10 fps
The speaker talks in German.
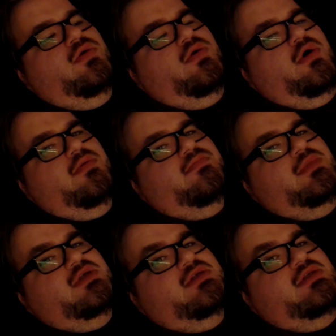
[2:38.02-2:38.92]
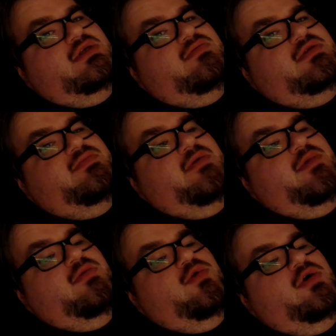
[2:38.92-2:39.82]
ja, das ist das, was bei
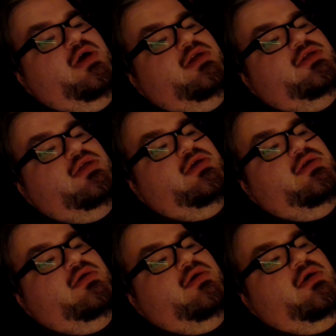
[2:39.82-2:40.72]
mir morgen ansteht.